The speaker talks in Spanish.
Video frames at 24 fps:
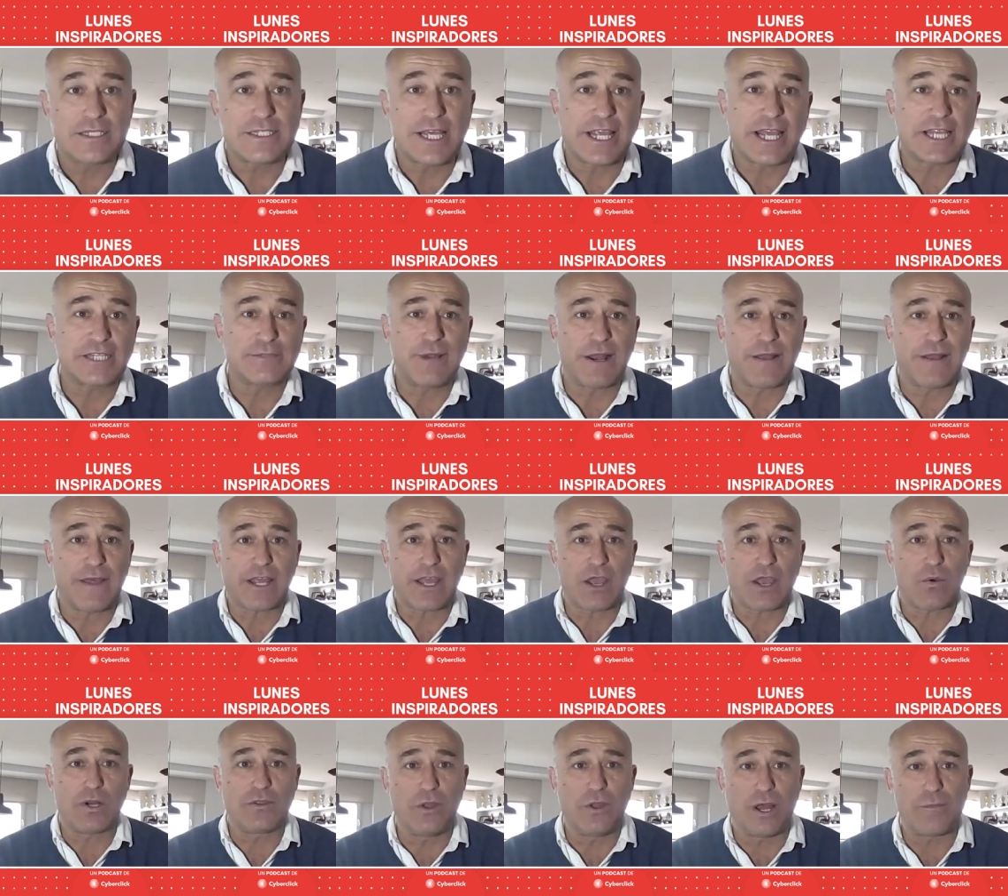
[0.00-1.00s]
sí que es verdad
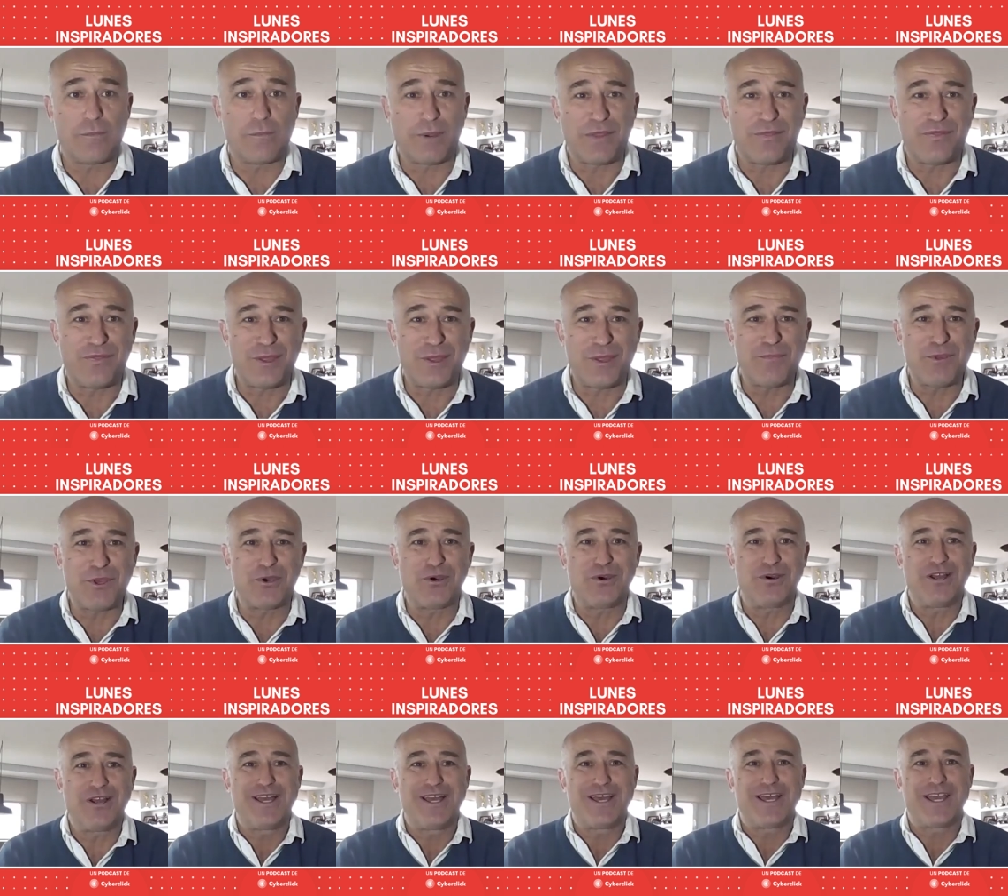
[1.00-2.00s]
que cuando al
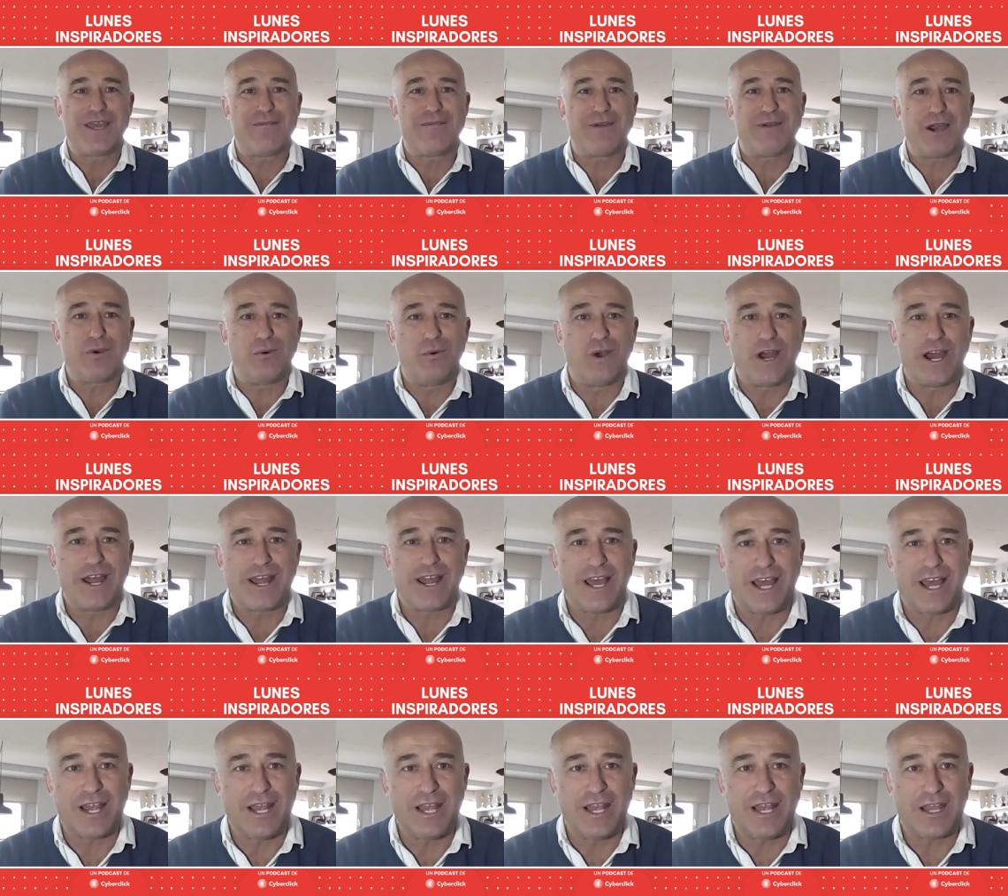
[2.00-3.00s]
principio iba a jugar
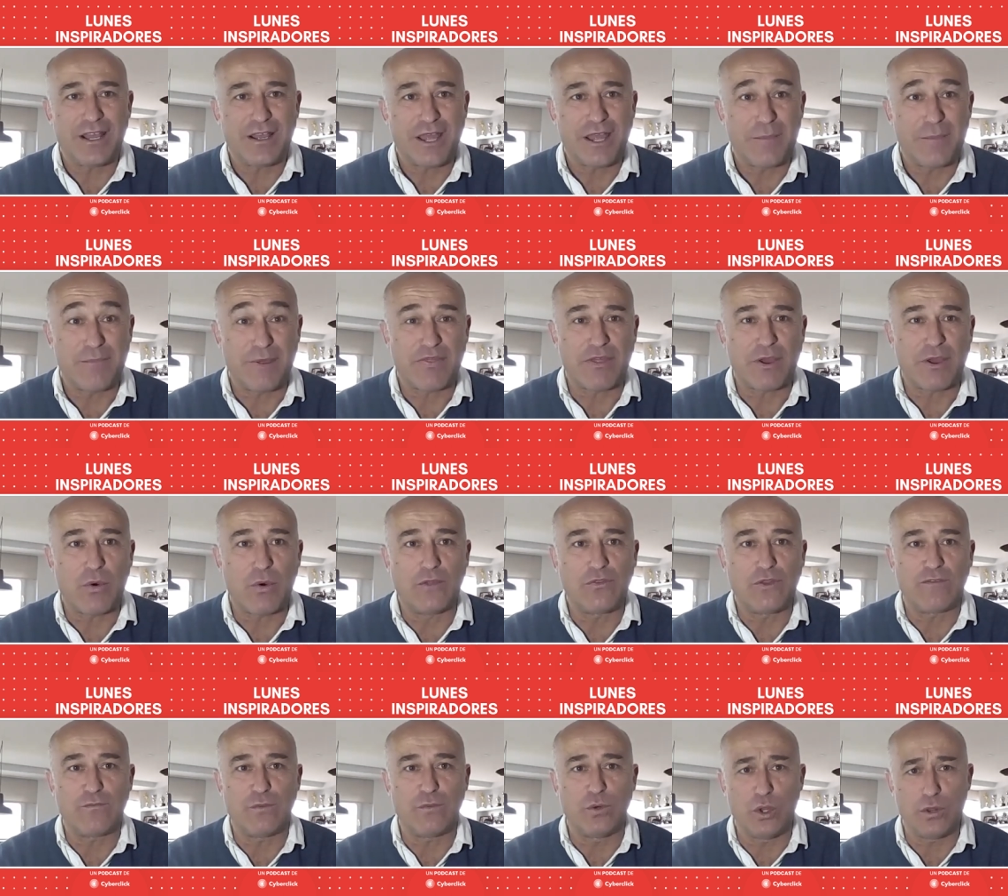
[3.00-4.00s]
al, empecé
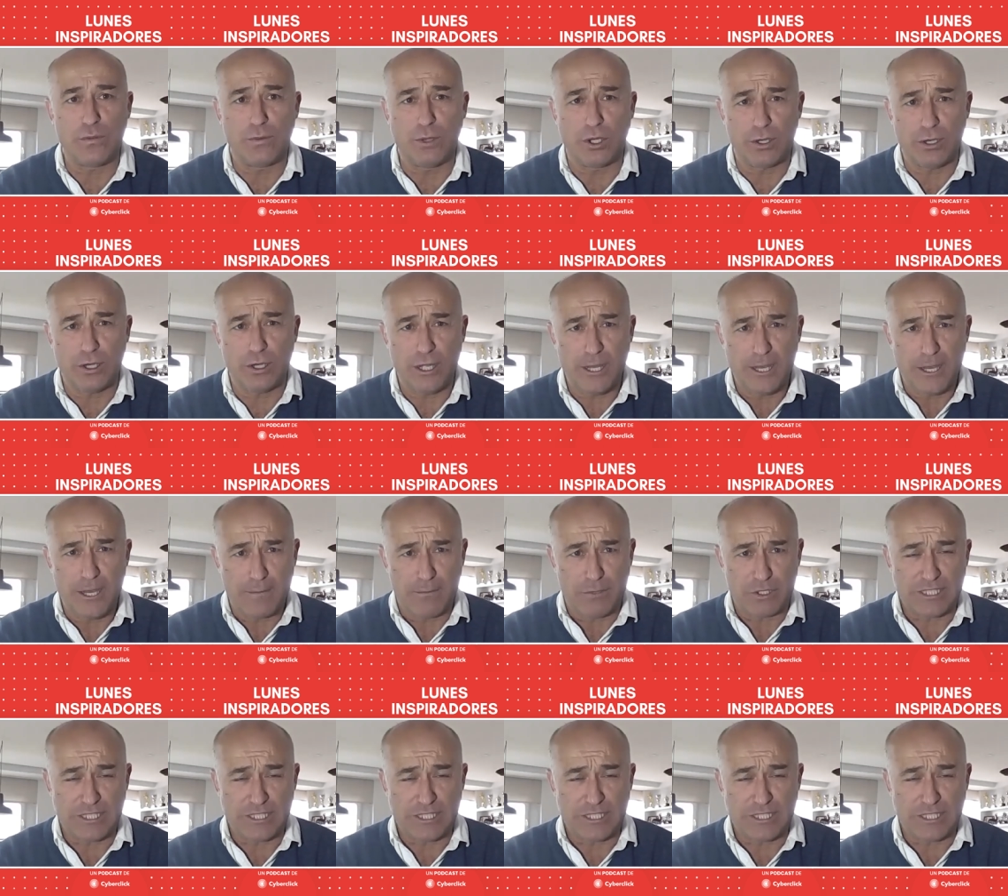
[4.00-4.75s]
jugando al fútbol,